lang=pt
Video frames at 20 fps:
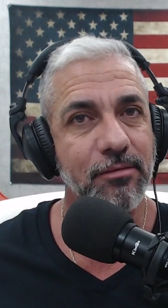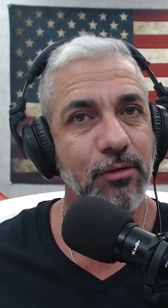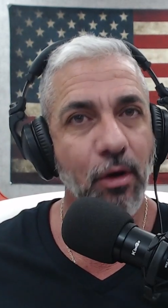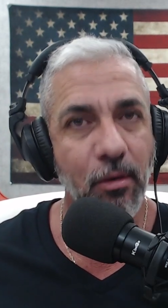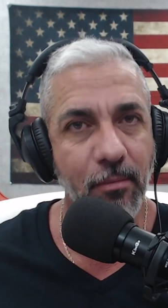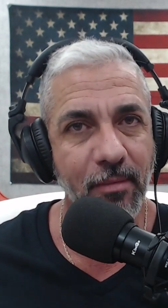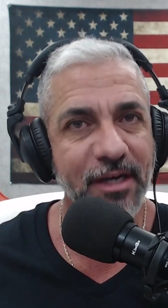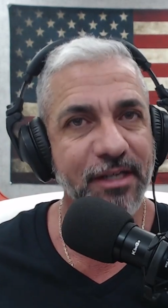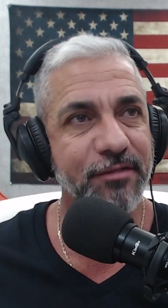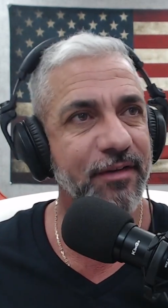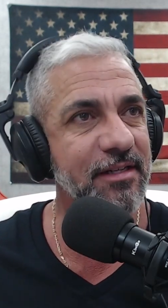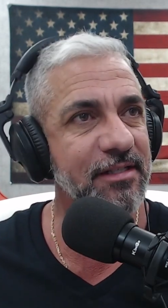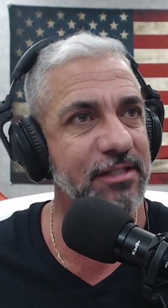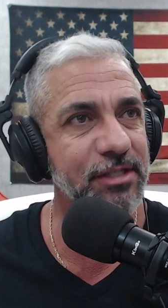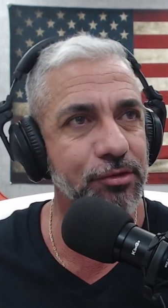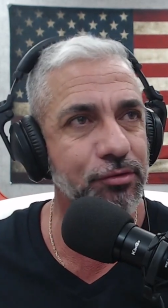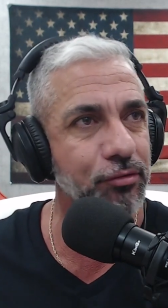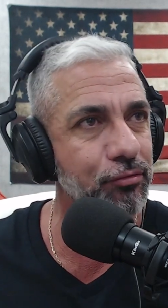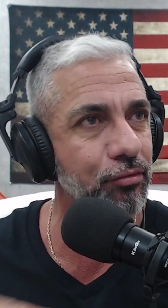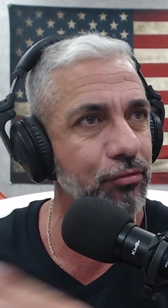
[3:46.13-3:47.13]
é. Walmart faz
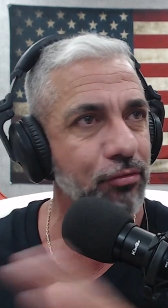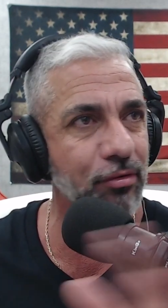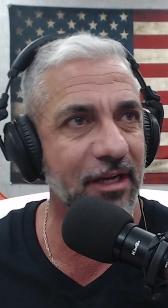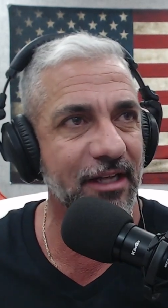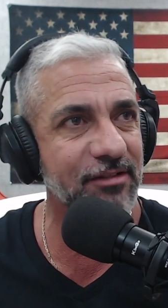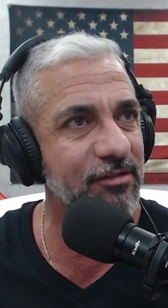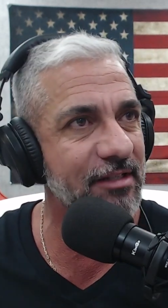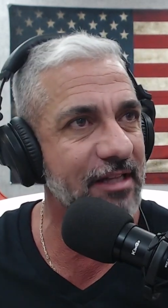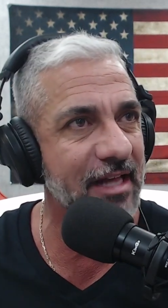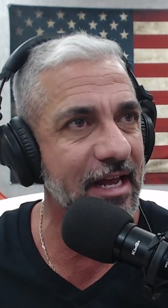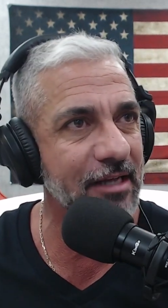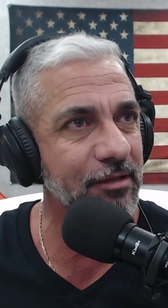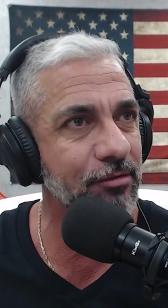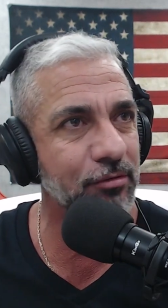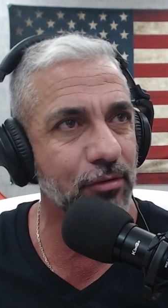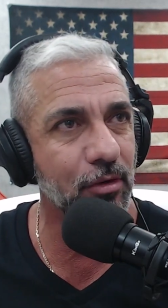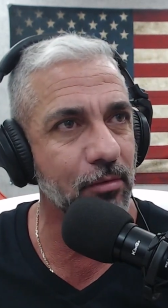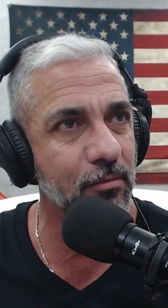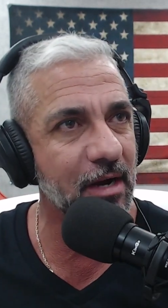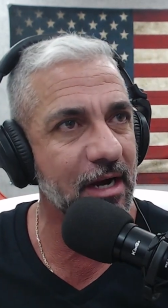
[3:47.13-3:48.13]
isso. Tudo lá de dentro do
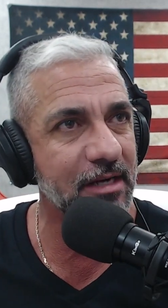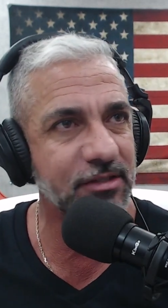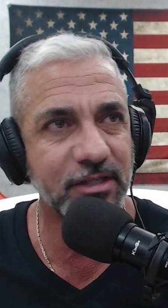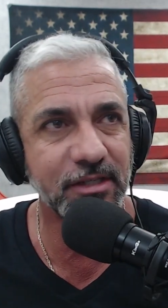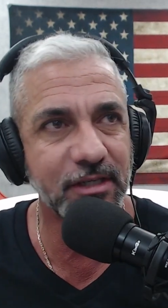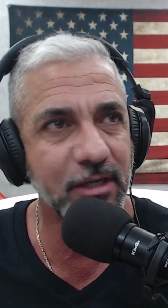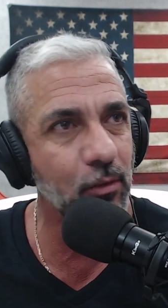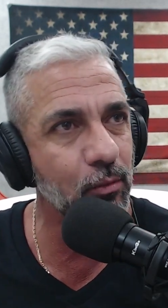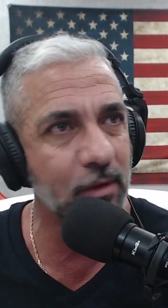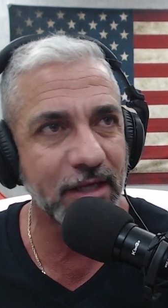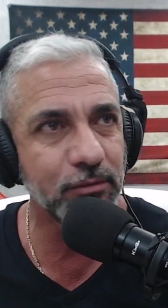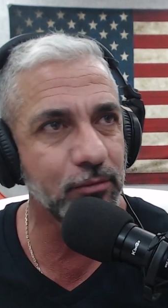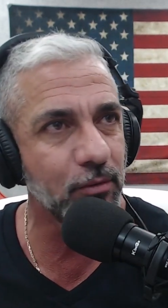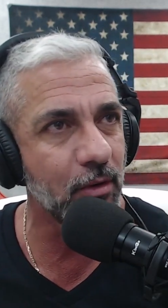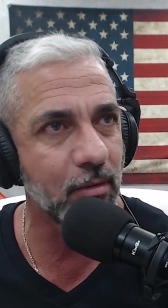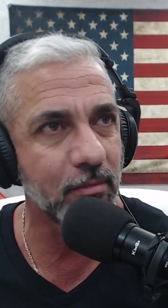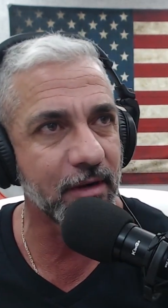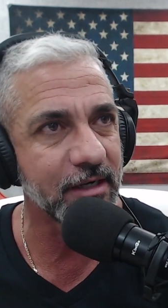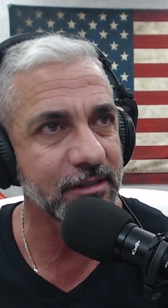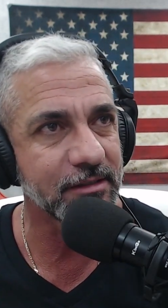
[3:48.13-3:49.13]
Walmart não é do
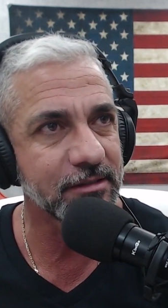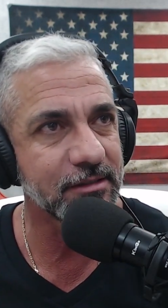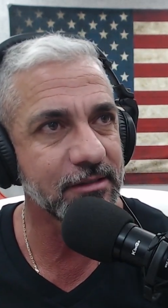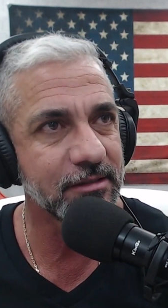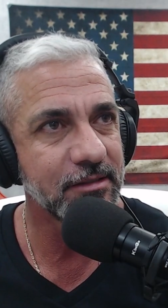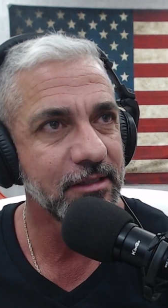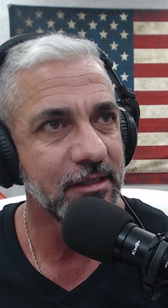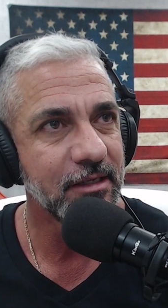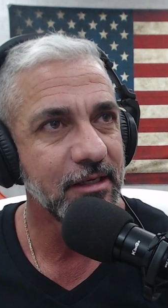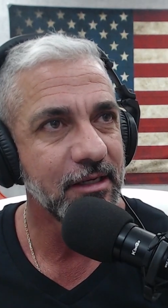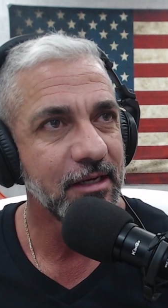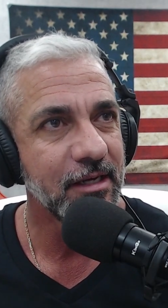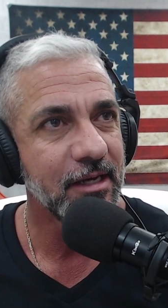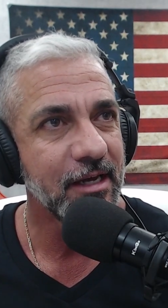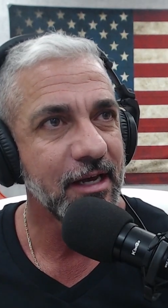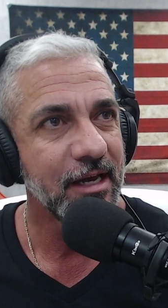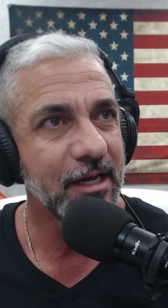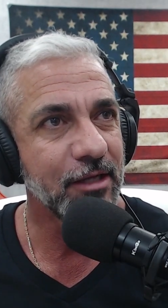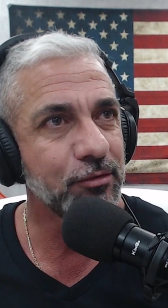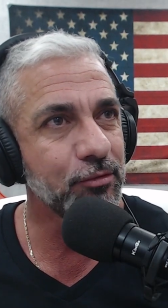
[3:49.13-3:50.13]
Walmart. Ah, é?
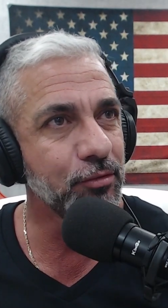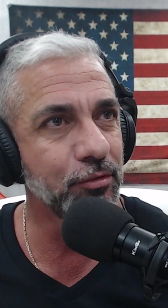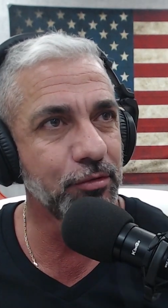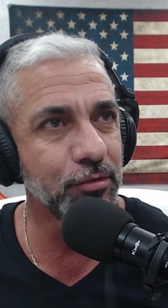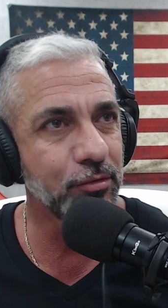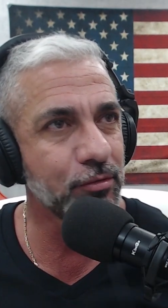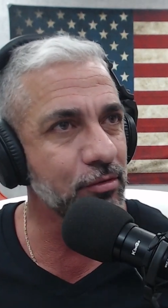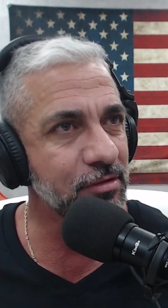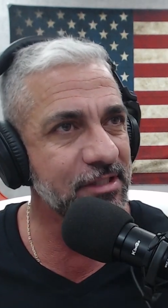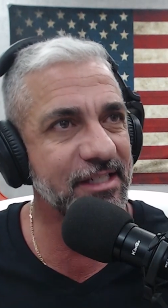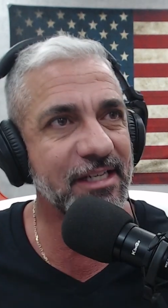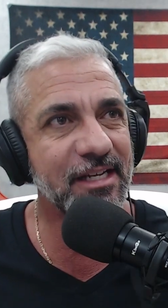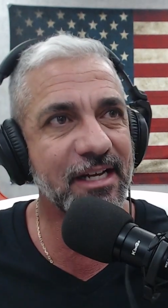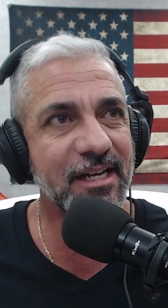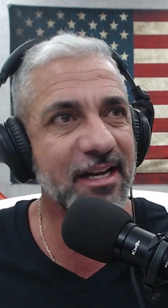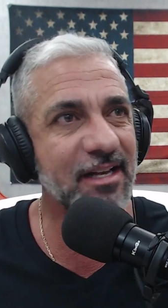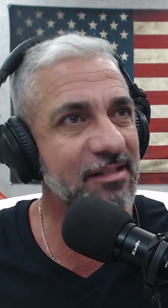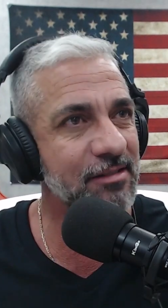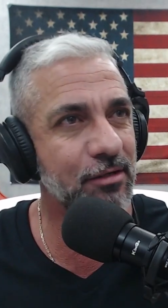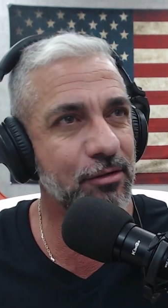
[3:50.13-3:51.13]
É, é tudo
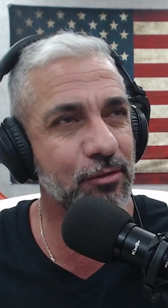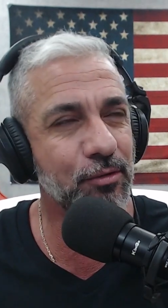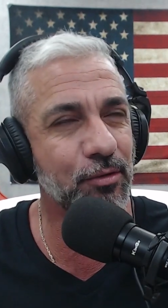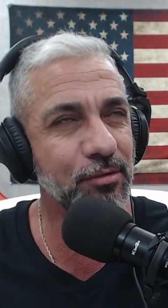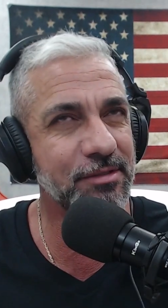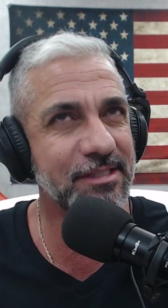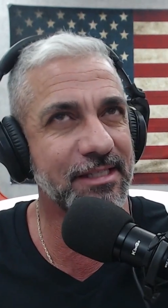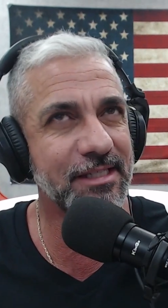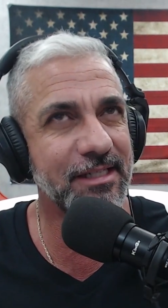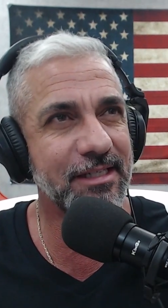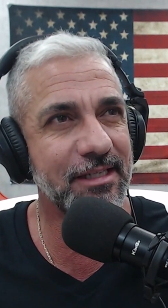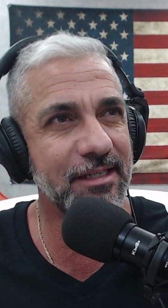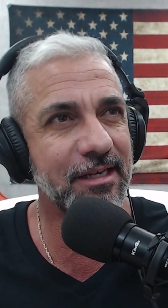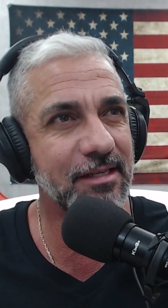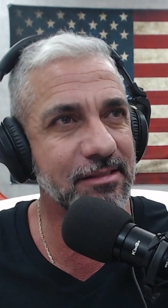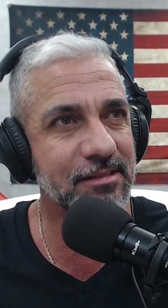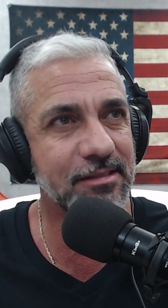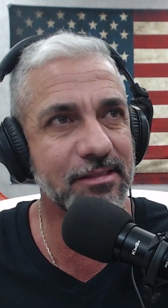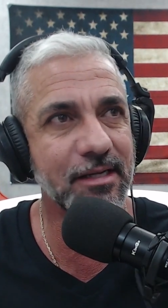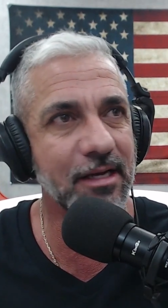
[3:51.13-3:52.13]

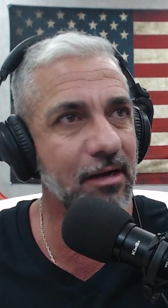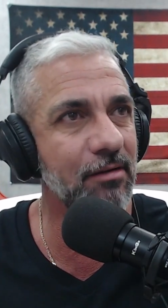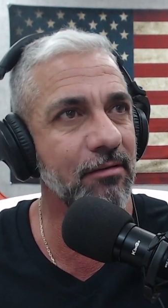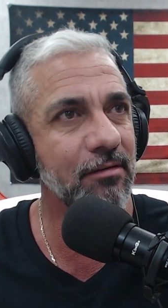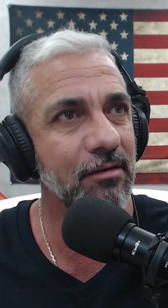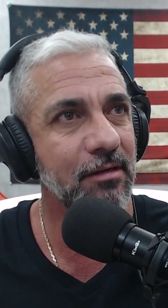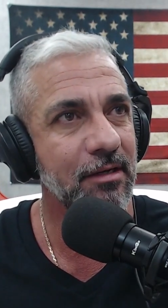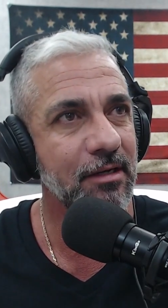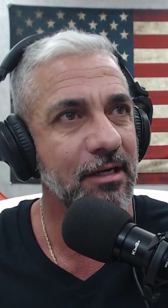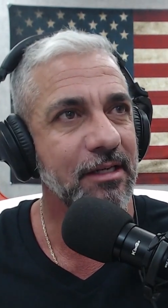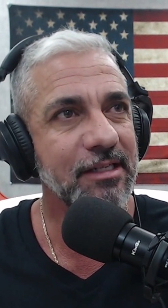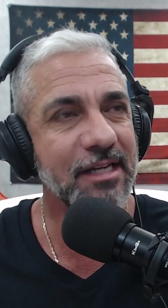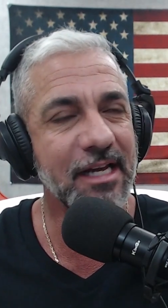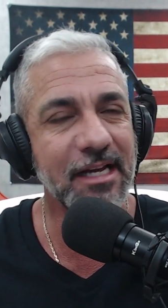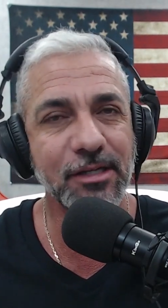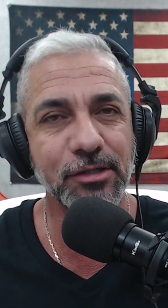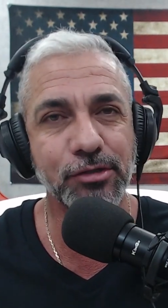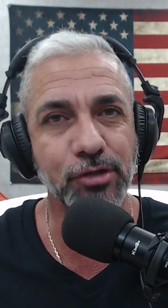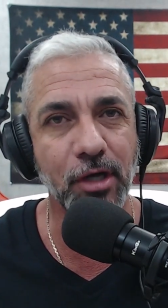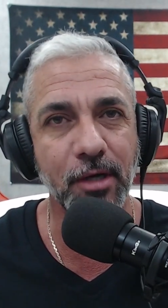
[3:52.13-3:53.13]
consignação. Exatamente. ele
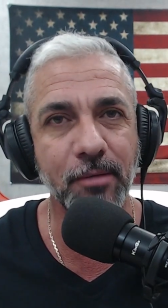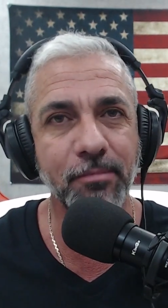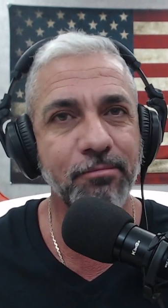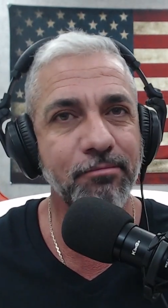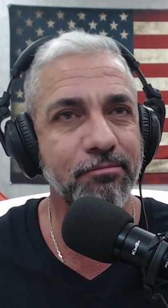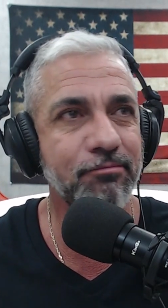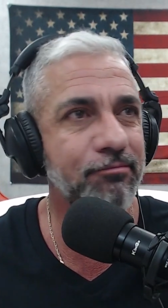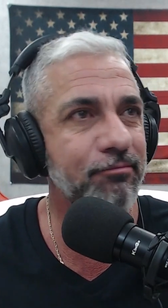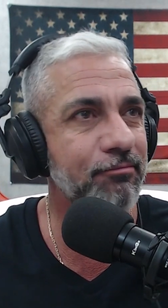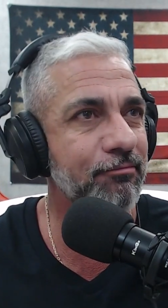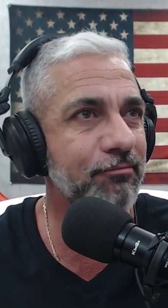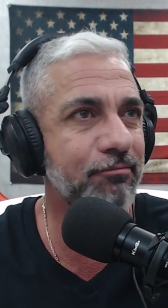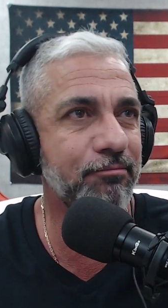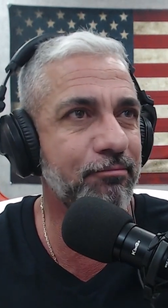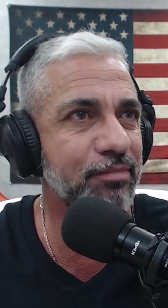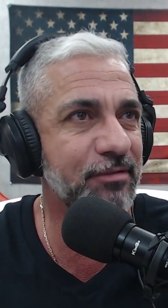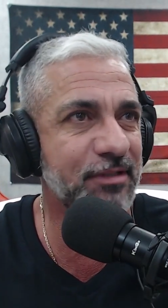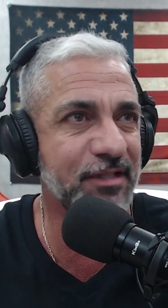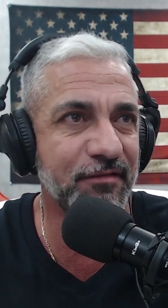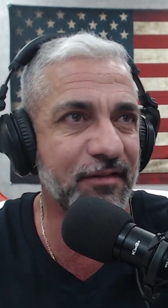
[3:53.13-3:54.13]
só
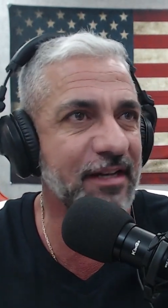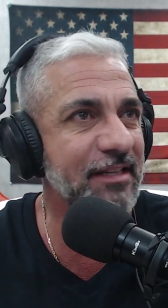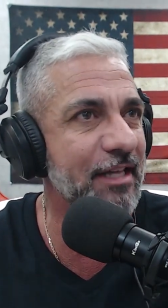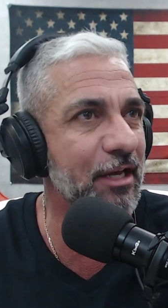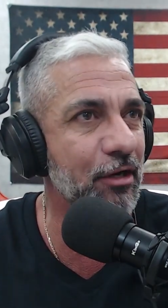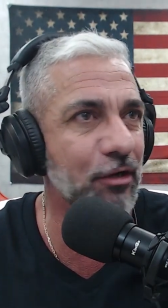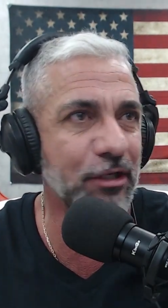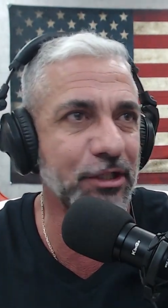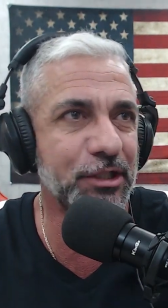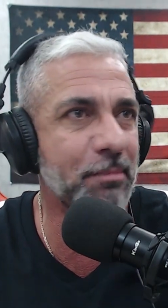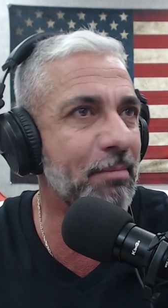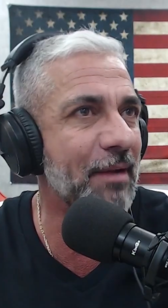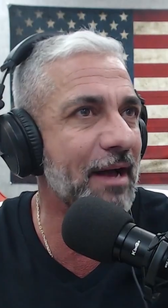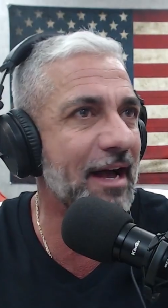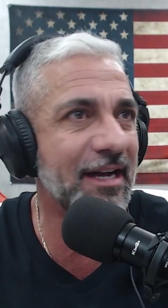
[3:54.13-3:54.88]
se vendeu, ele te paga, Ele